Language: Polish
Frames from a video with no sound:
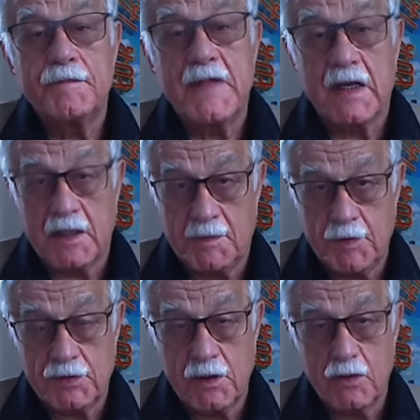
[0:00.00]
Takich
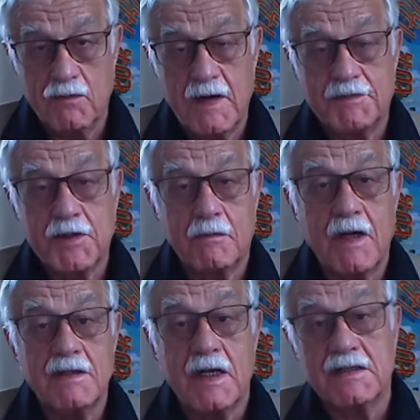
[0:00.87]
pociągów na
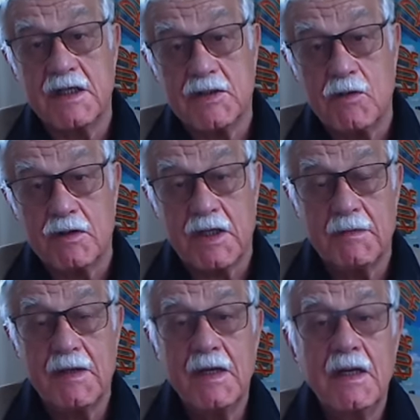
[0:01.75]
przykład jak ze złotem